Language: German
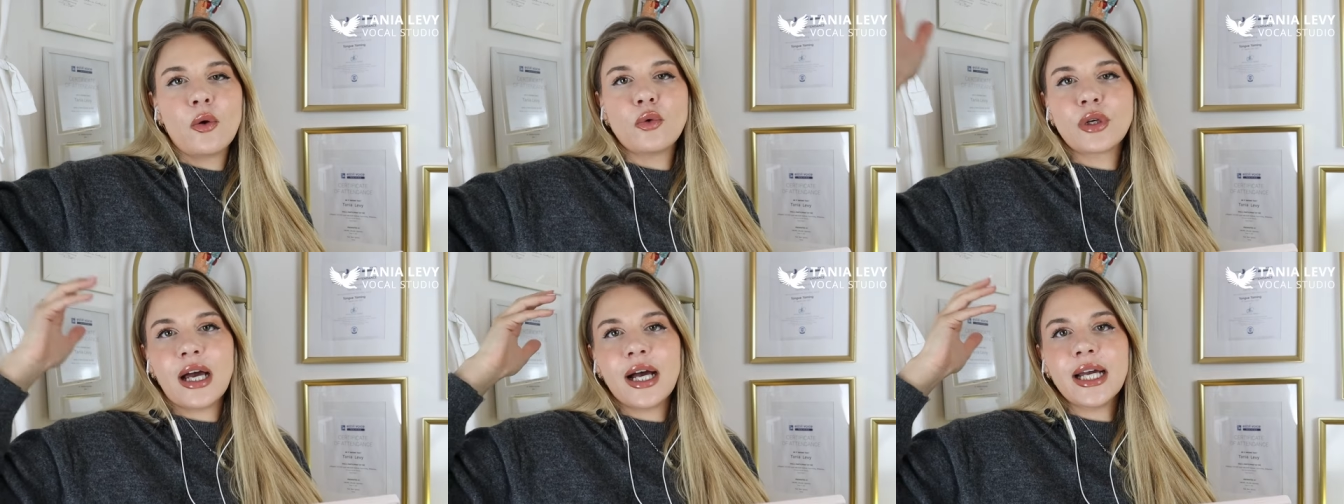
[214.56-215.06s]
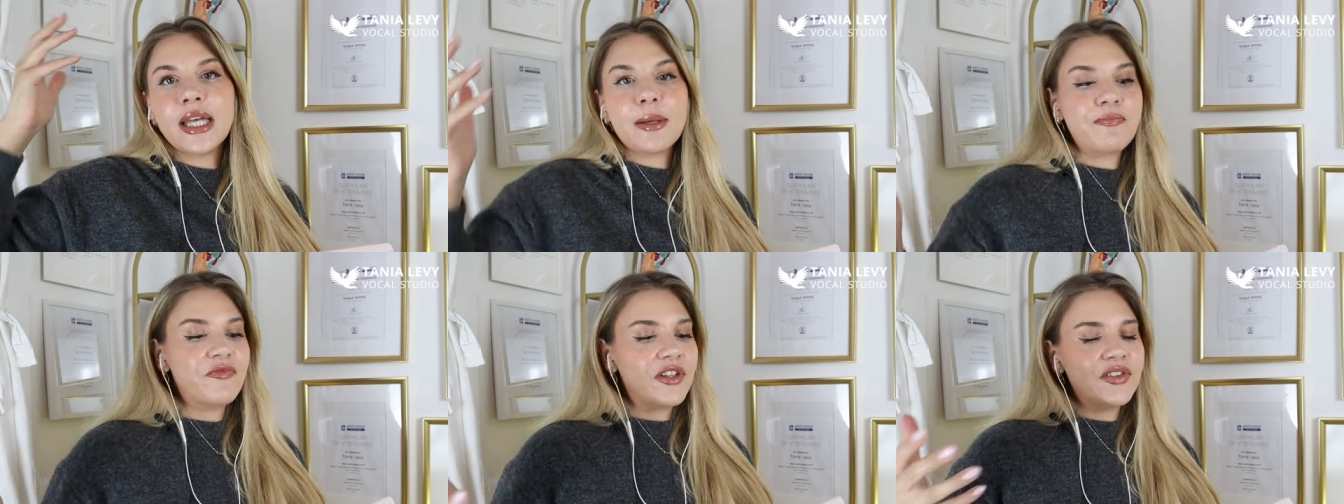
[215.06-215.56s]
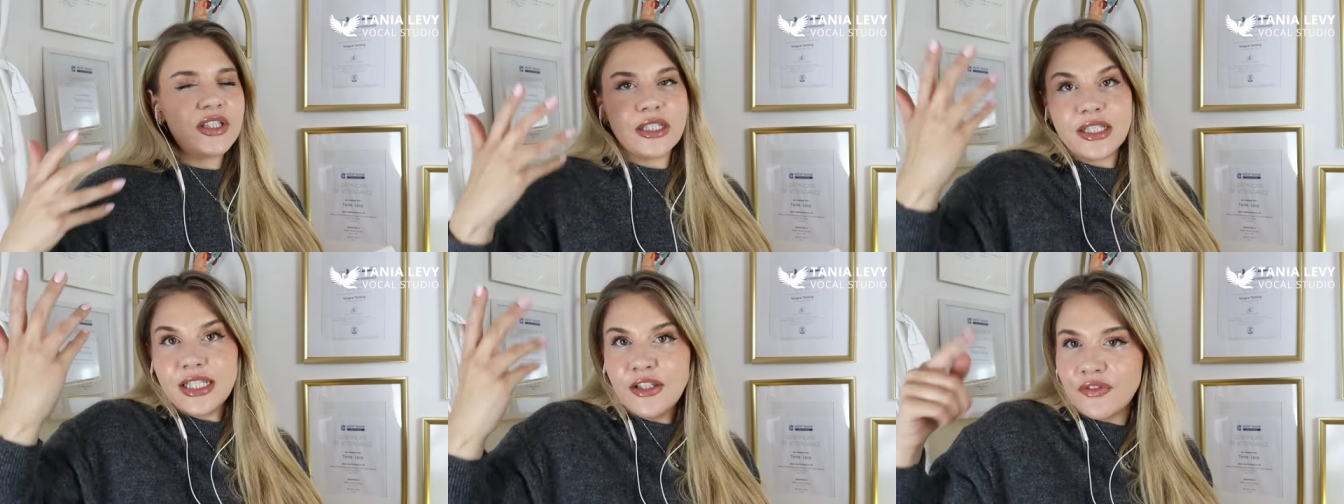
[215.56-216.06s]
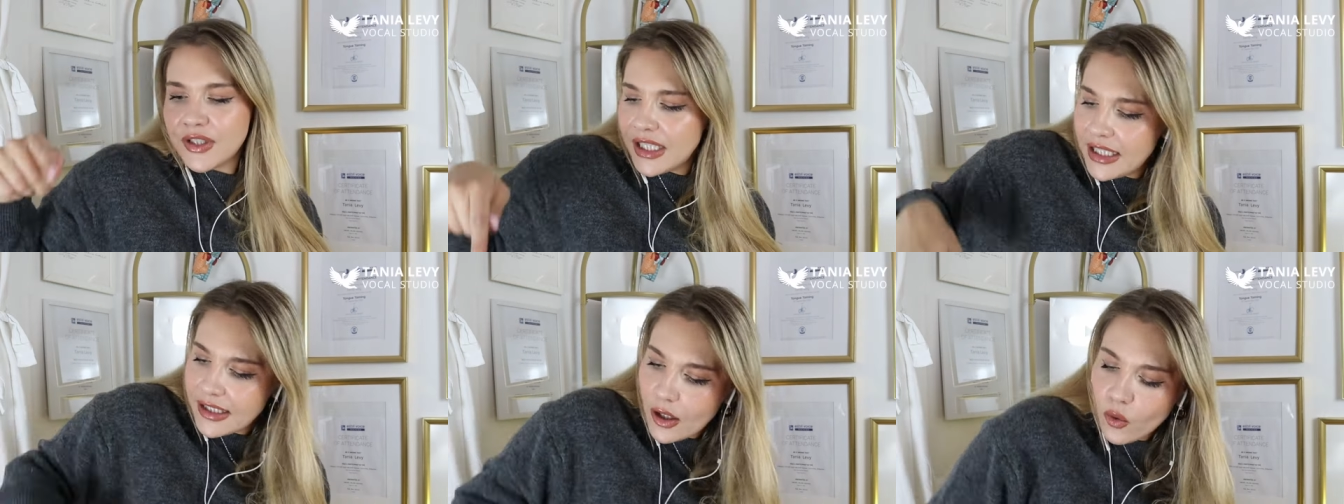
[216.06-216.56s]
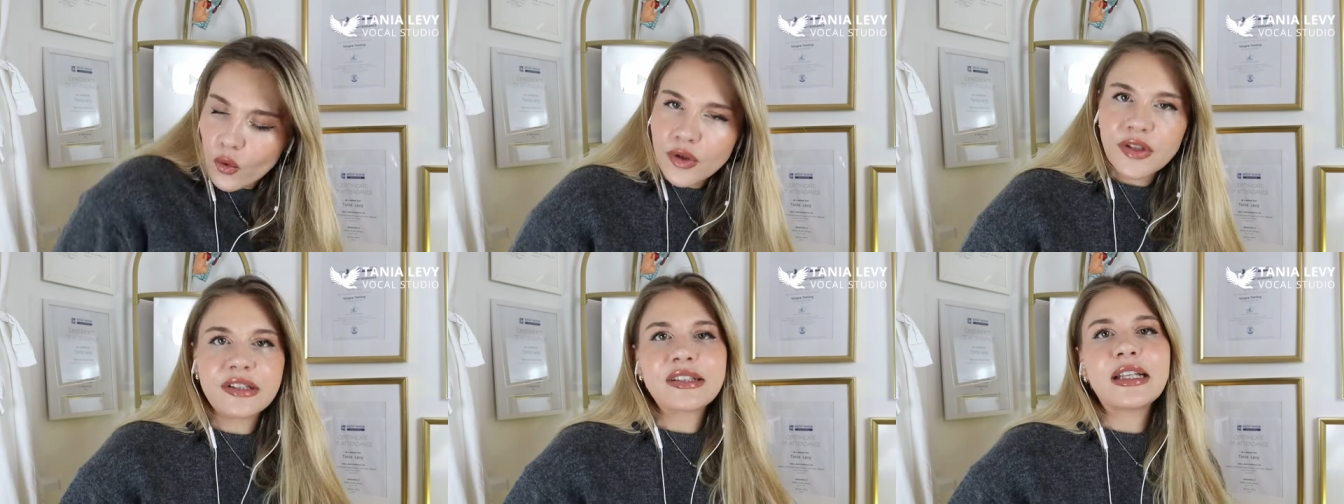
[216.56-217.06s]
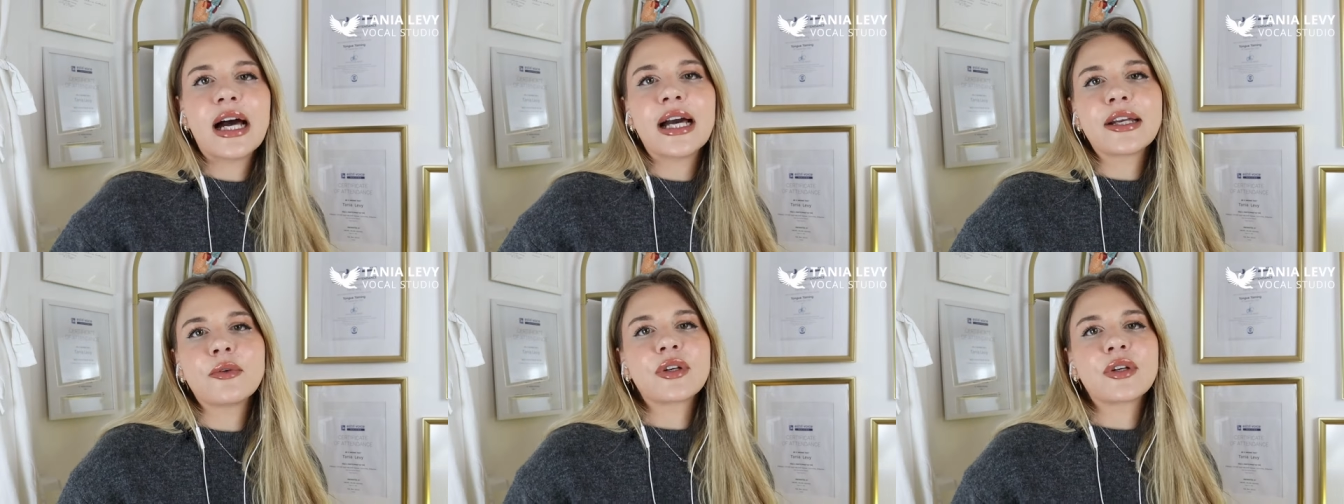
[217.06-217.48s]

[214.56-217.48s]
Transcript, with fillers: Oder ähm, wenn sie in die Tiefe gehen, nach unten sliden.